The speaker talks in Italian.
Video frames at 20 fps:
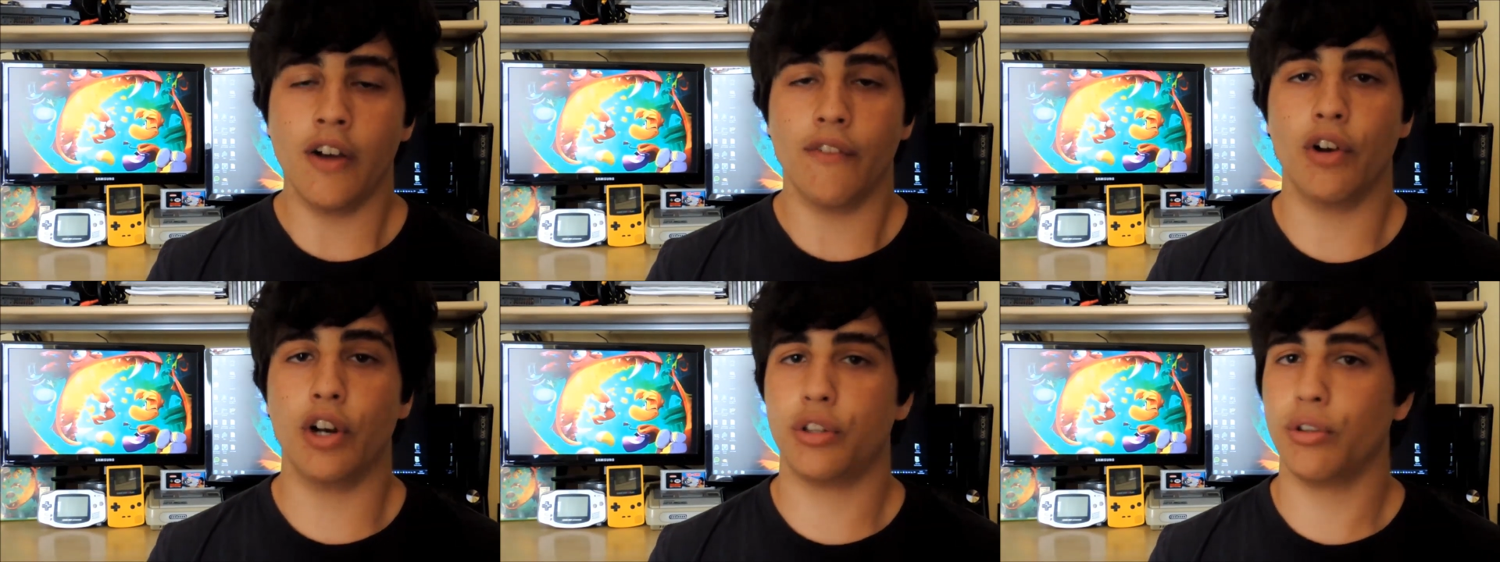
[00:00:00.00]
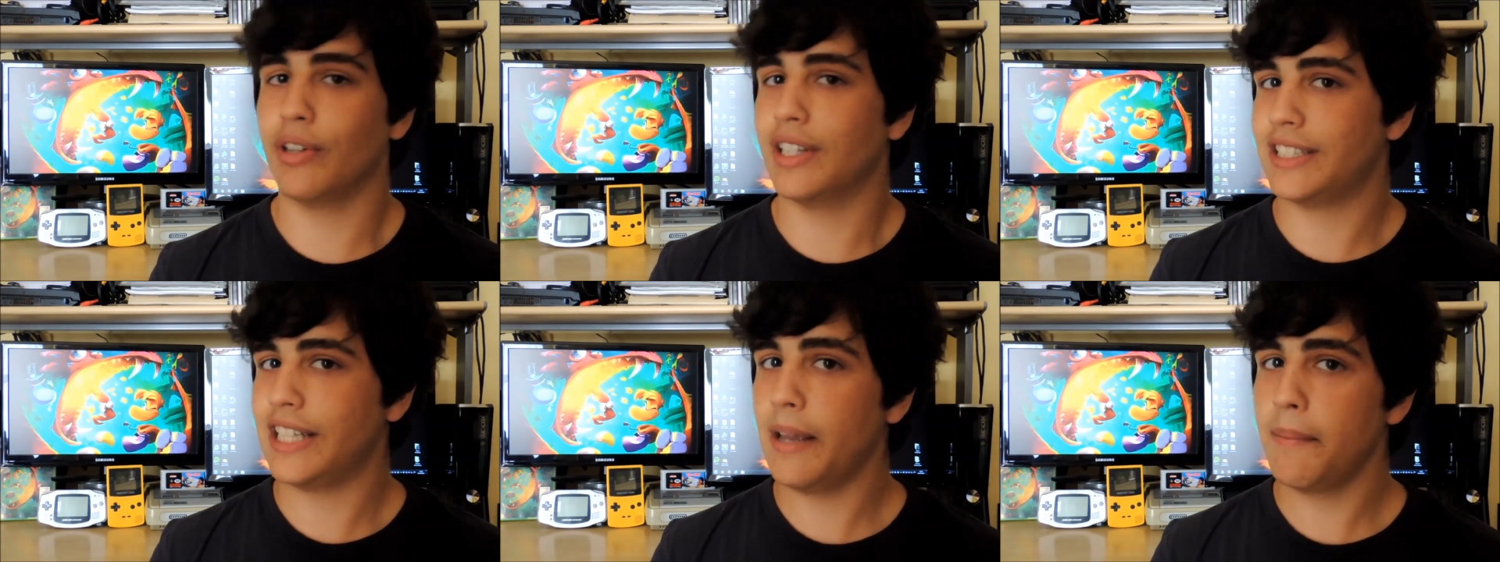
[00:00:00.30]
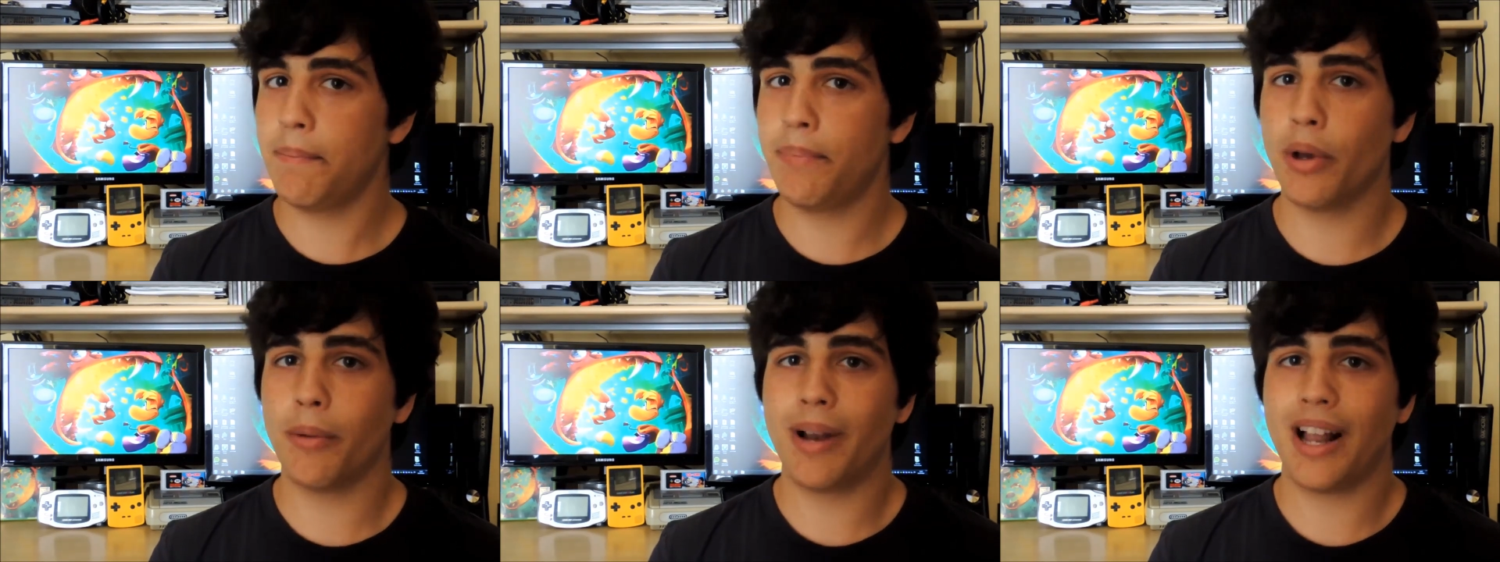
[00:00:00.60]
Volete un
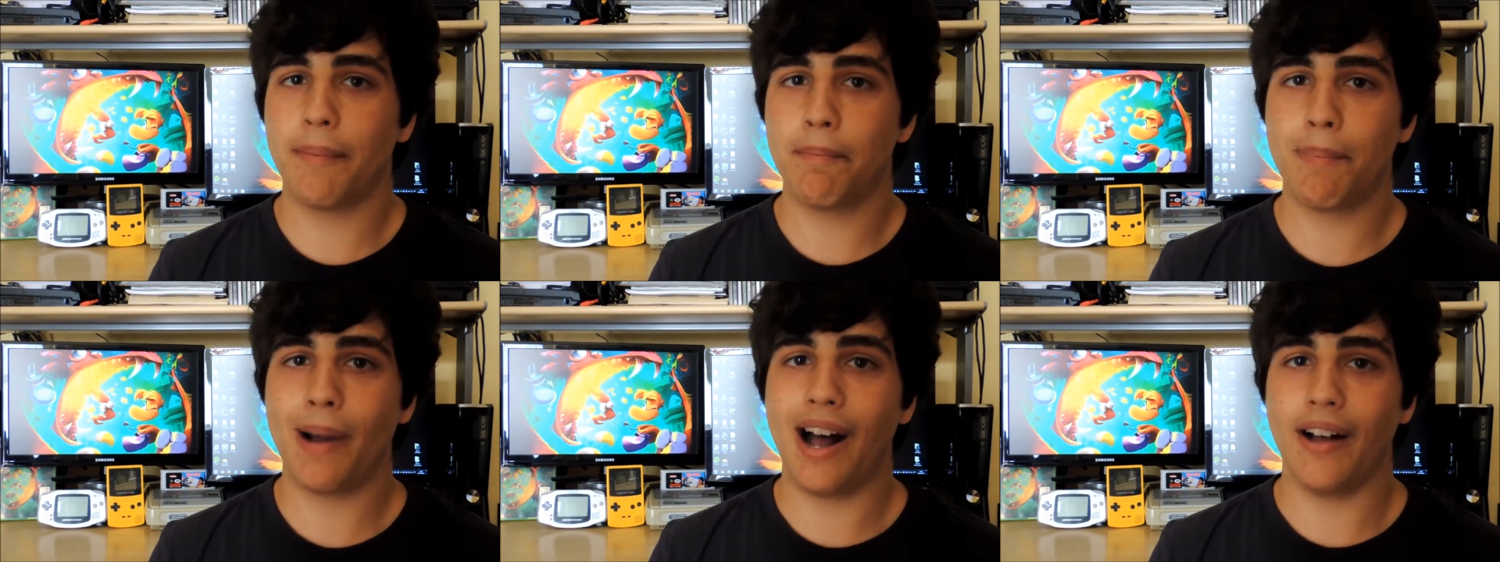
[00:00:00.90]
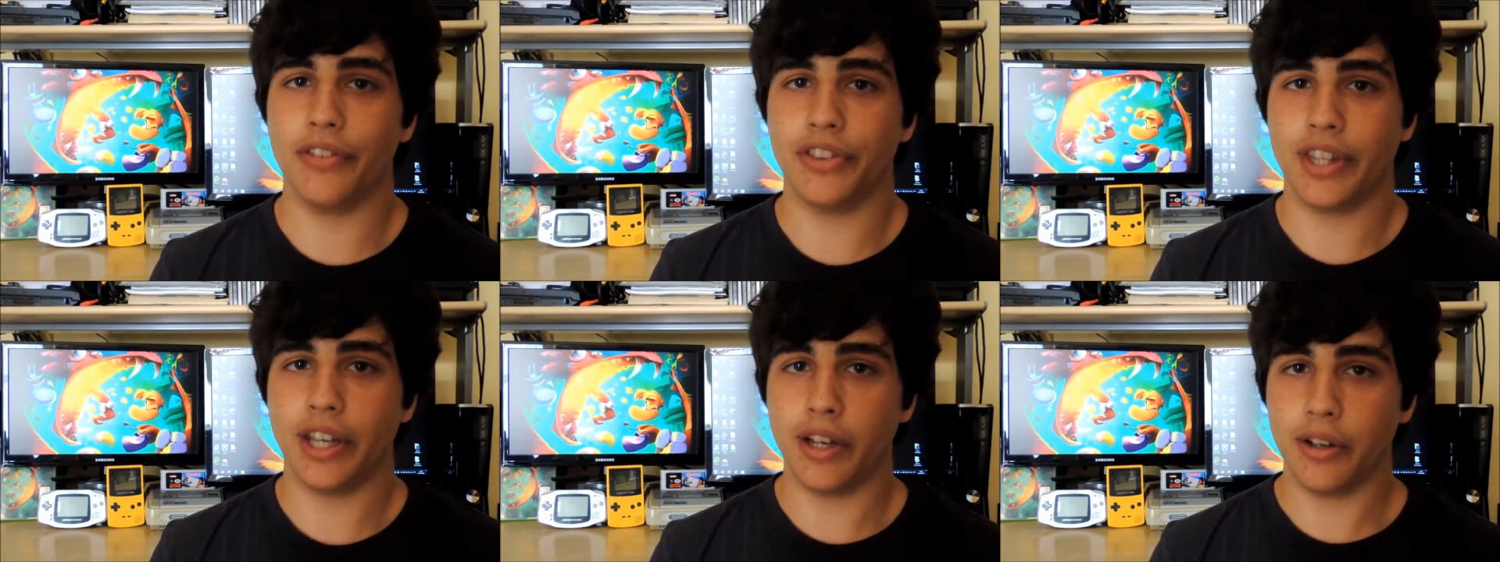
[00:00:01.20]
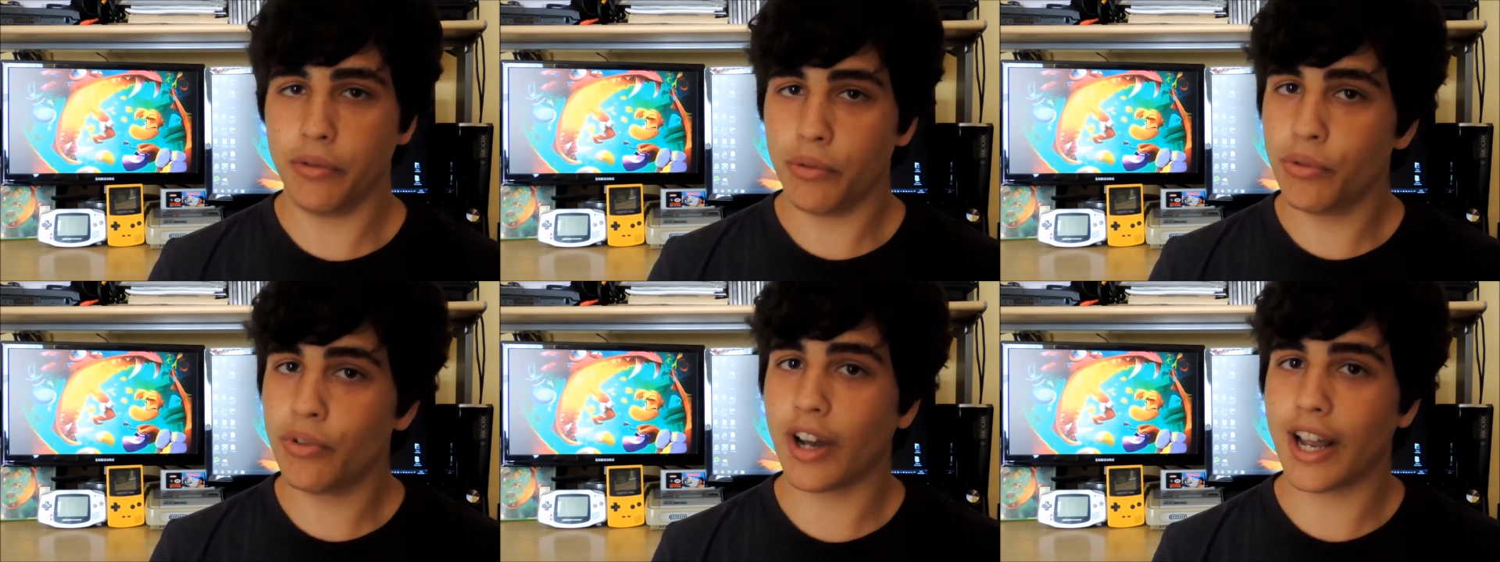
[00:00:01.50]
esempio
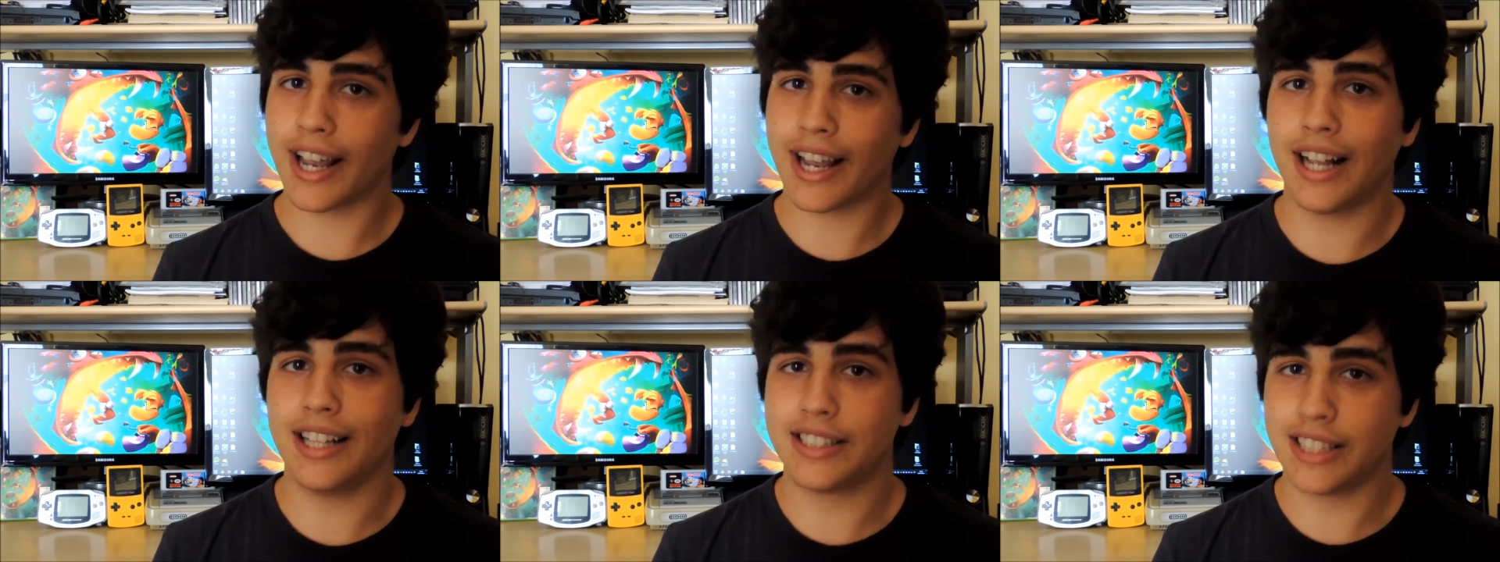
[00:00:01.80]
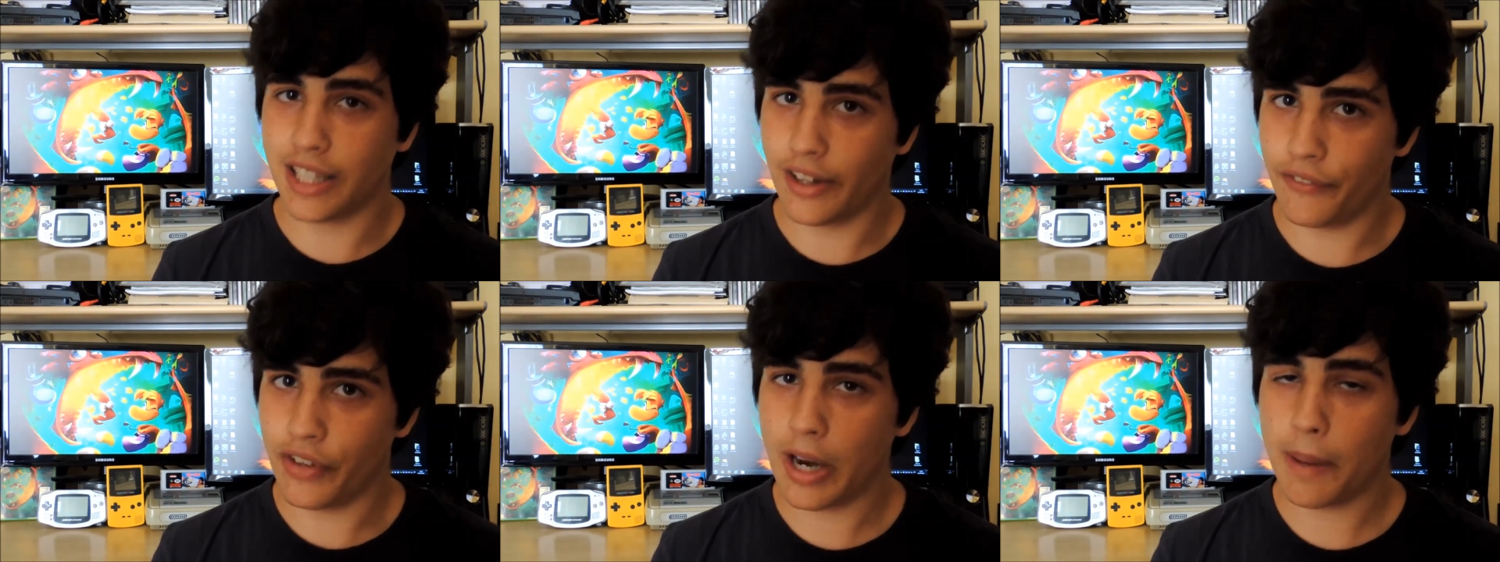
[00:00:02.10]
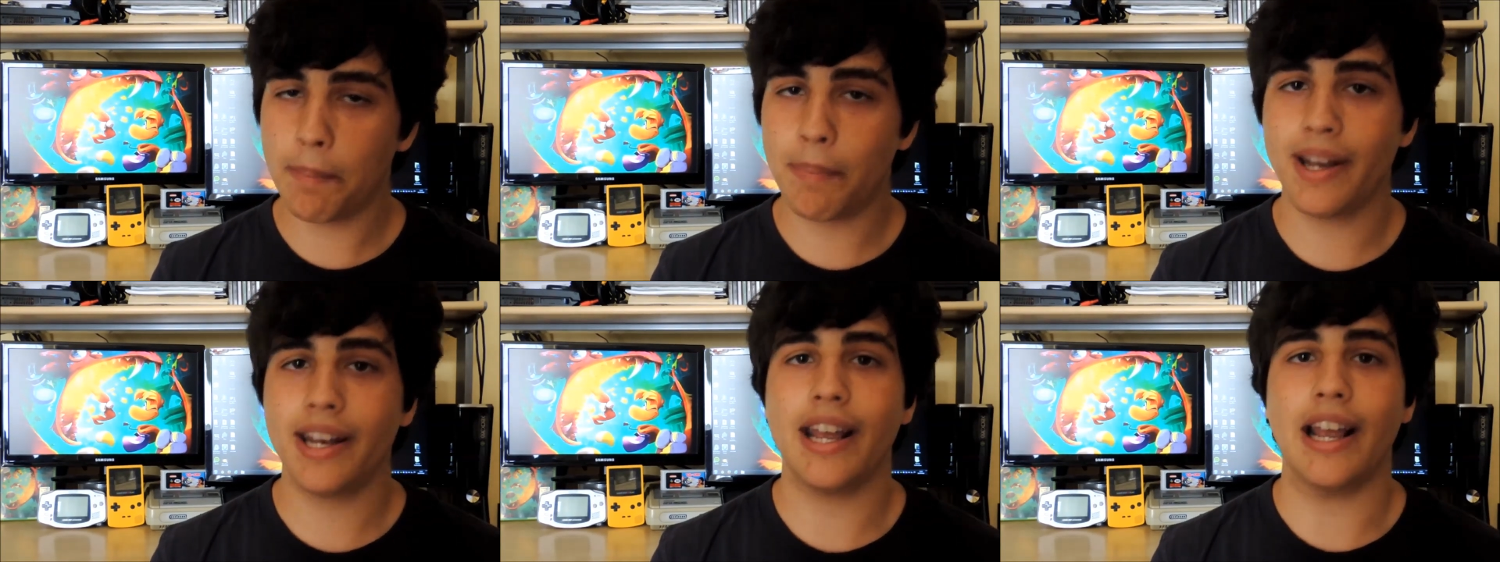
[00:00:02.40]
lampante? Uno che calza
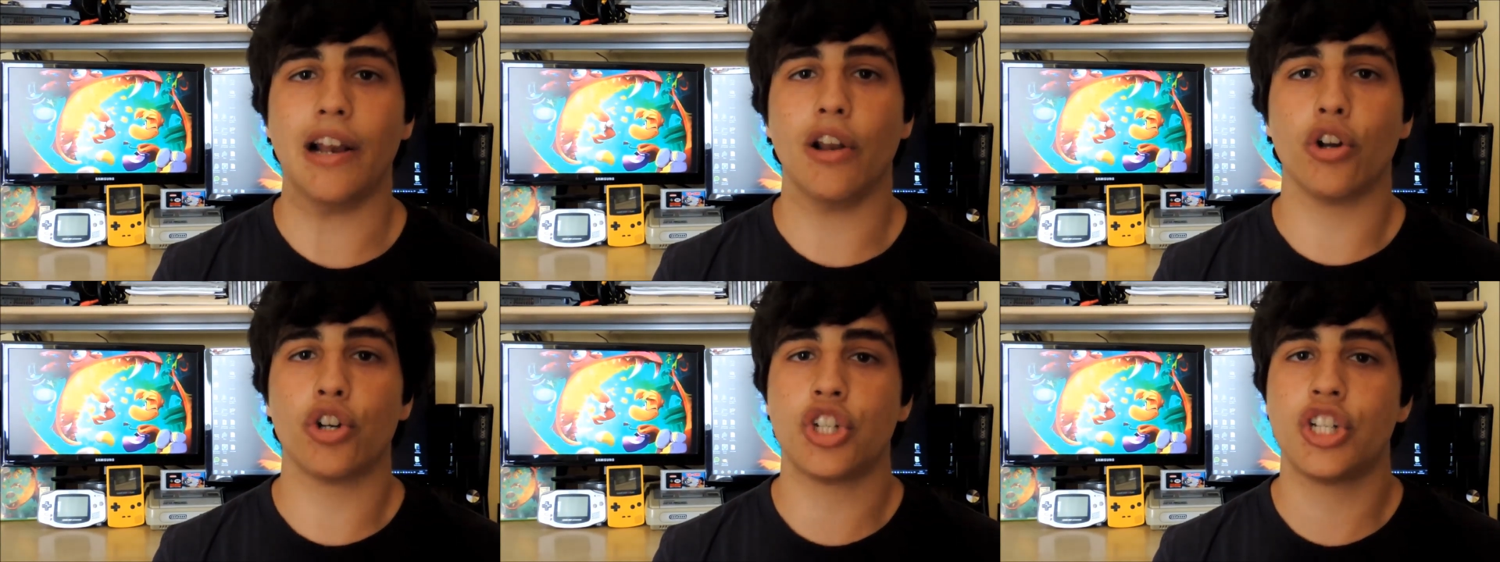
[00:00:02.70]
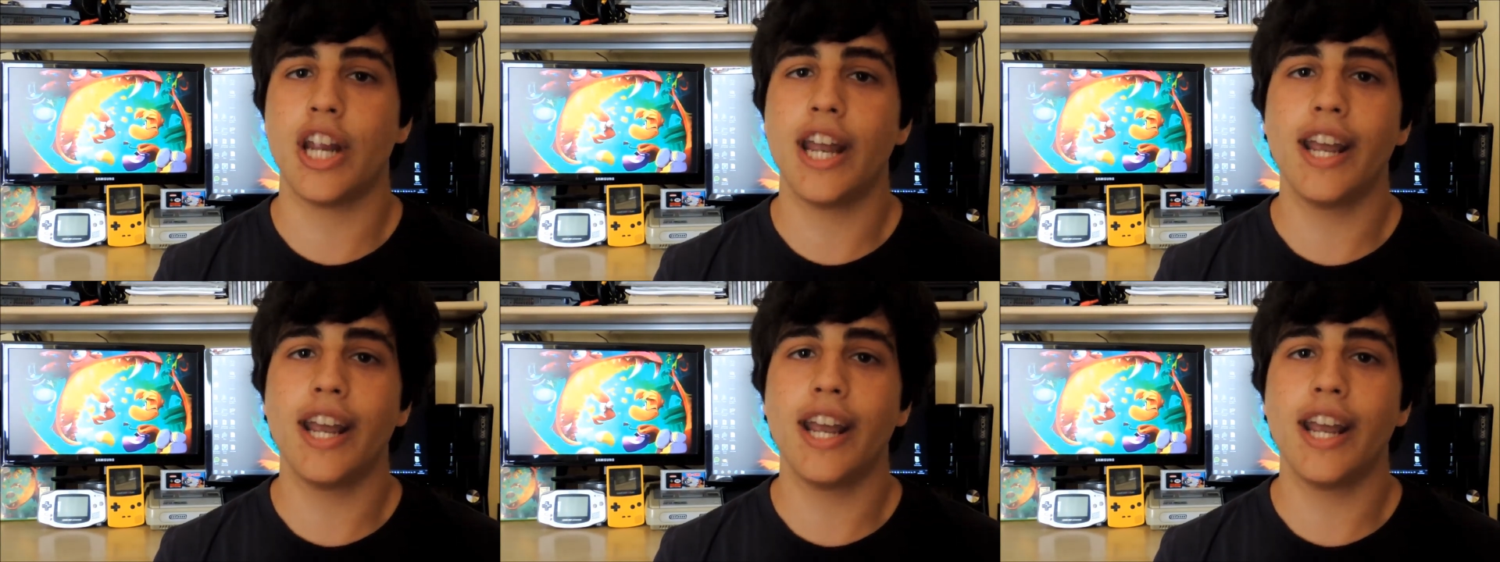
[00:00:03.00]
davvero a pennello,